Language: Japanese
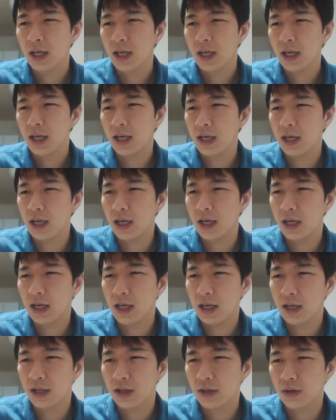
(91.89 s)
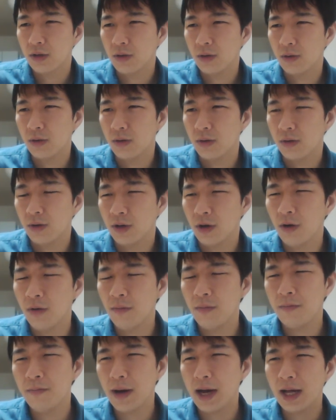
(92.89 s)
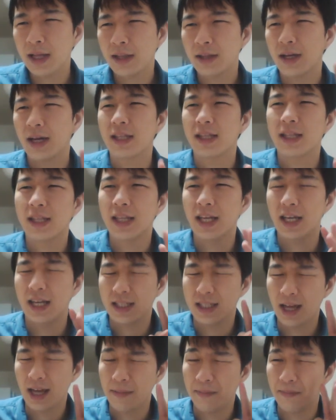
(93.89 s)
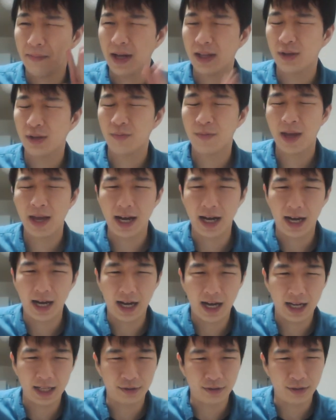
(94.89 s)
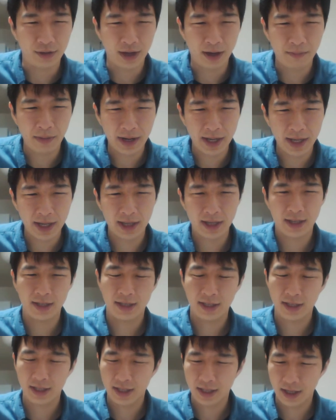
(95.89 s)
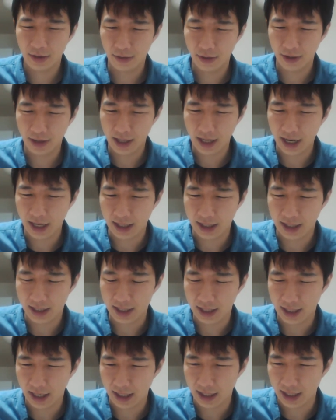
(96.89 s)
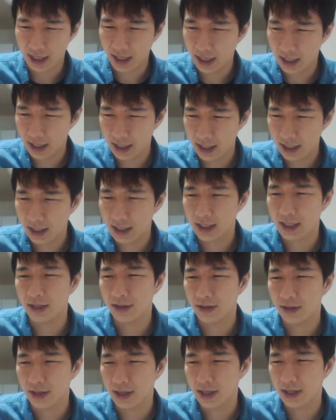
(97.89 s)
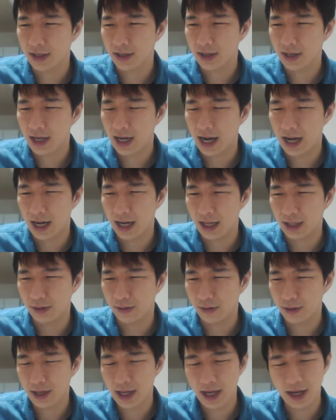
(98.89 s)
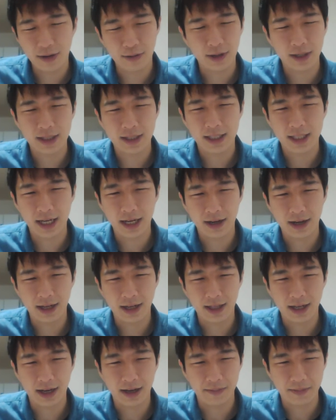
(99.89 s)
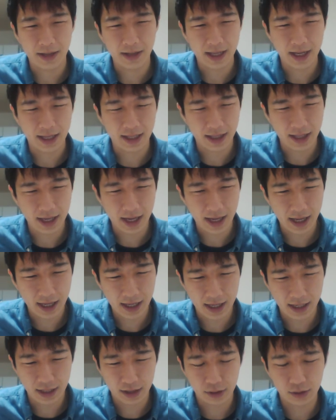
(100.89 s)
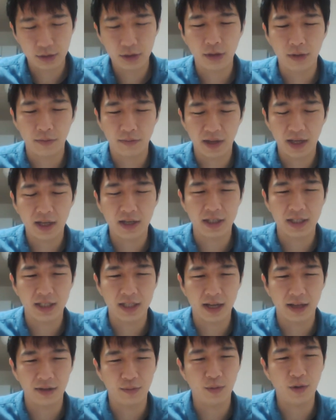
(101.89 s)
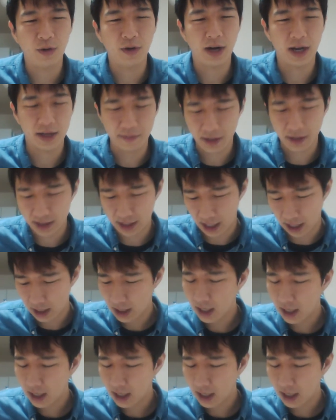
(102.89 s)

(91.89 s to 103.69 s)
えー、っと4パートあって3パート目があのあんまり聞こえなかったなっていうかあの傾向が違うかなみたいなね、えー、っとちょっとびっくりしたのもありました